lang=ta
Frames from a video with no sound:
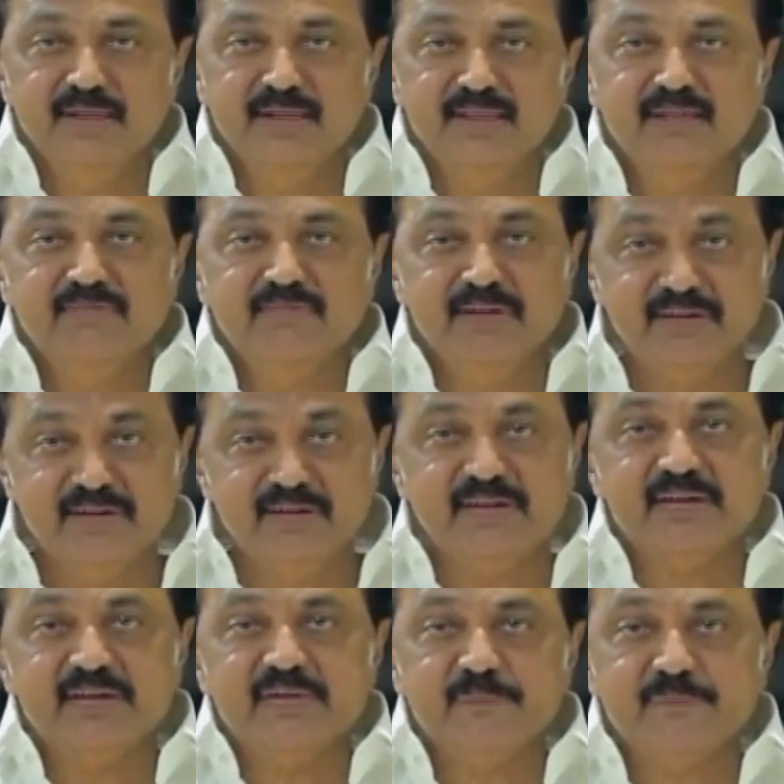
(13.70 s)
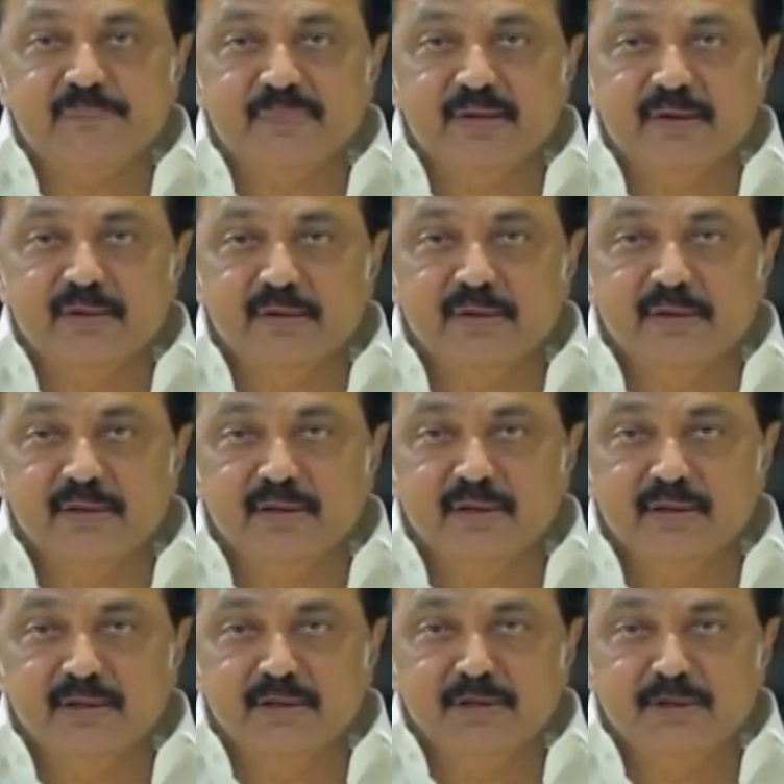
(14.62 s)
முயற்சி மேற்கொண்டுள்ளது
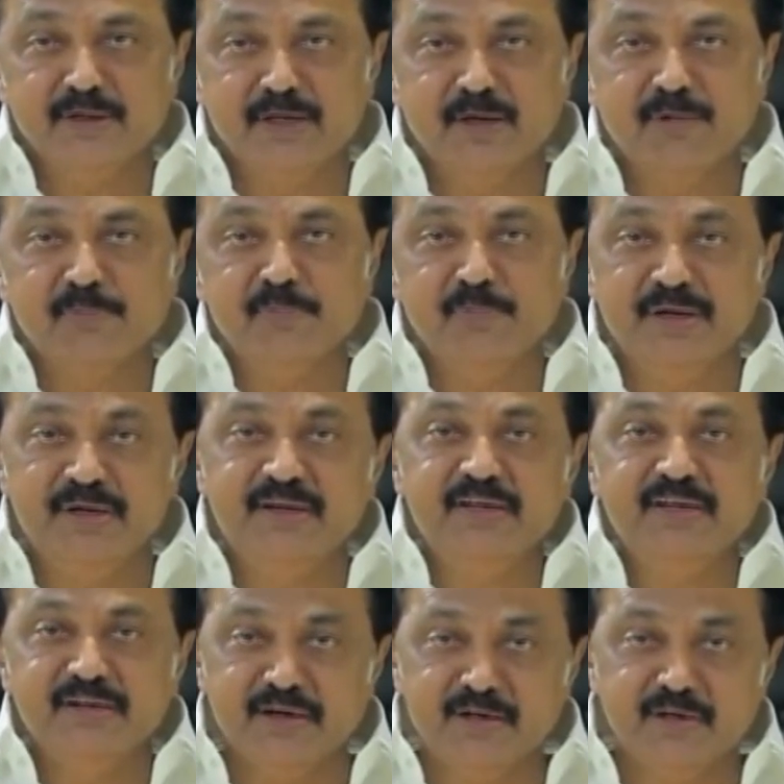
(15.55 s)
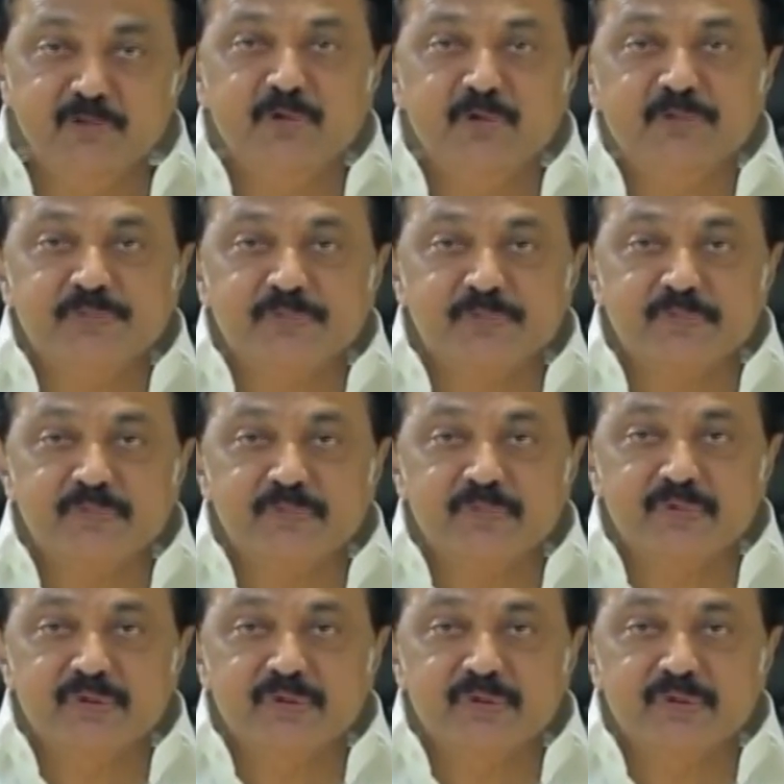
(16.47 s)
இதனை தடுக்க சட்டப்பூர்வமான அனைத்து